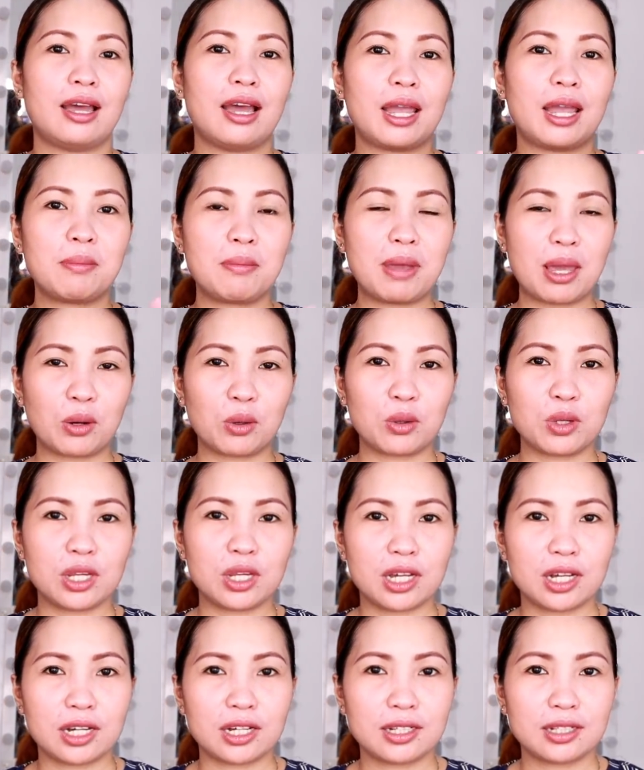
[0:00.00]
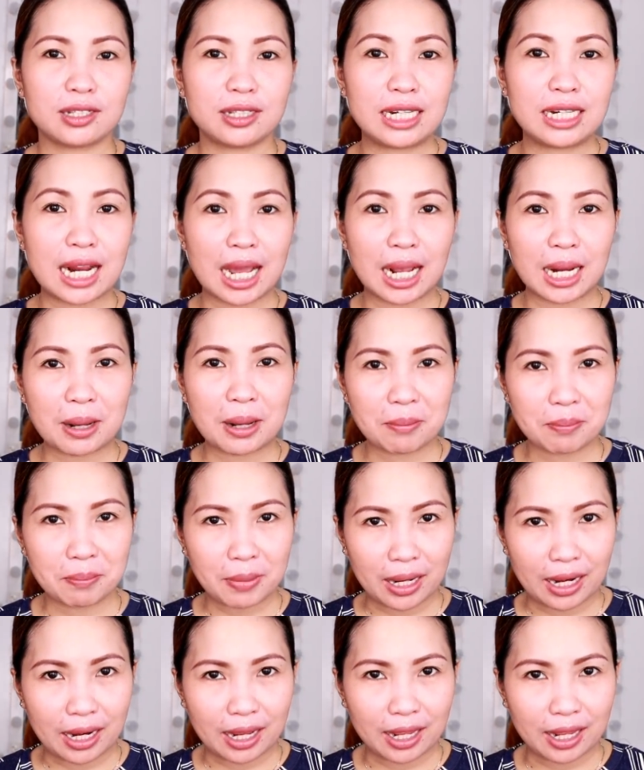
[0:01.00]
ay meron niyang
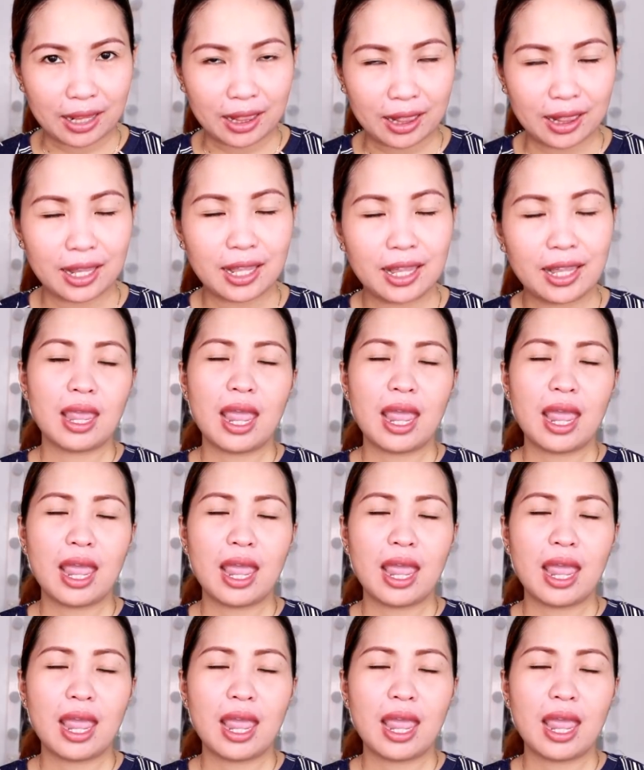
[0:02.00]
ginagampanan.